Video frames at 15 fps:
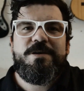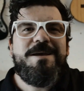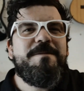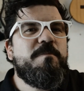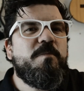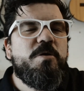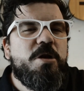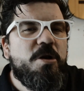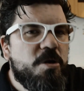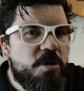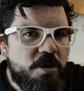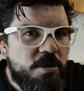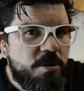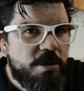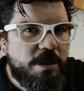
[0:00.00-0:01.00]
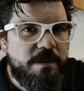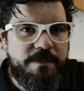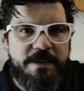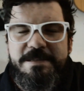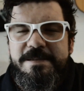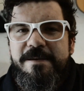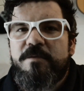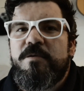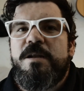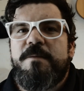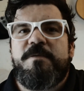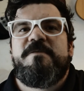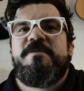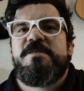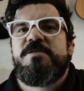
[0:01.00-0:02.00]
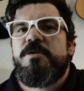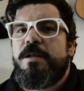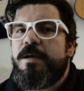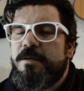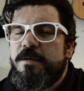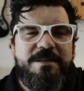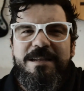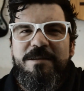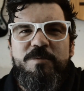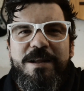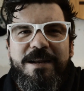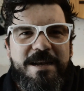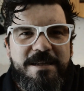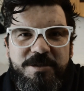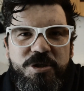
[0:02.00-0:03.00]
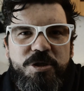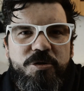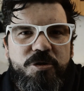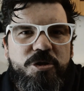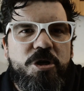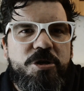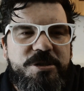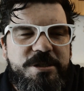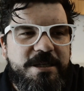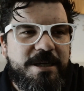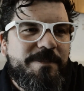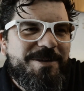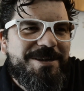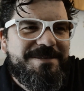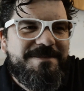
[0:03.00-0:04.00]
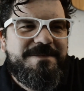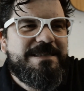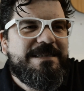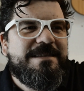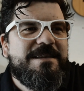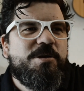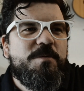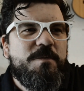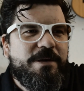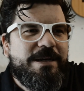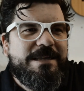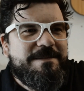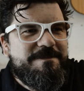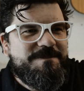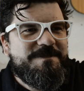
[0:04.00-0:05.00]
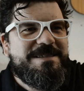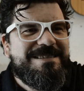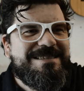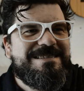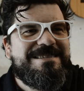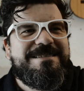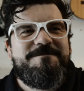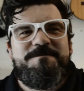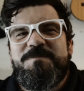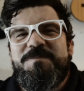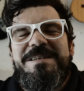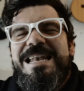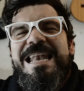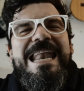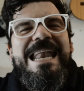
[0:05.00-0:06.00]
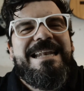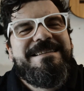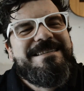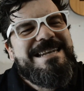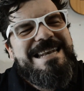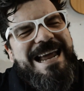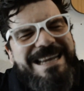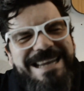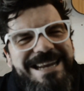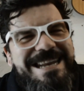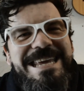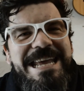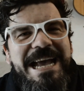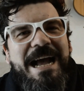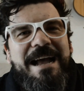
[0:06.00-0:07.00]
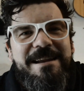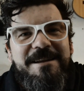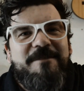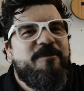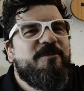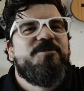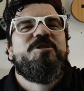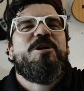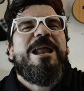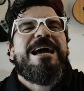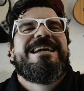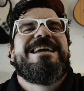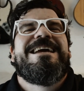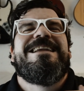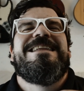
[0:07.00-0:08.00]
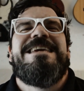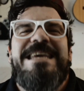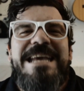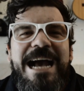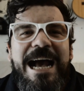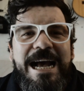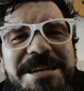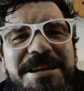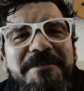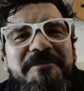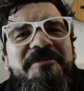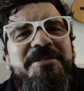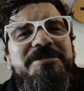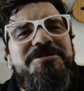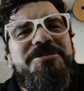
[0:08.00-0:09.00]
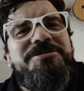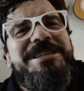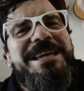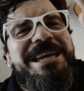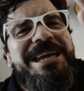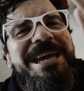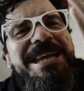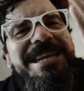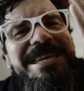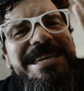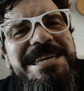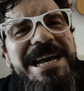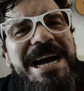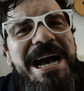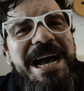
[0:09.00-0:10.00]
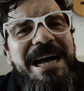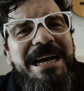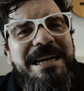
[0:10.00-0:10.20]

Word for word: Es muy loco lo que me pasaba con la profesora. Era una relación tóxica porque es como que eh, la quería, en el fondo la quería, en el fondo te quería.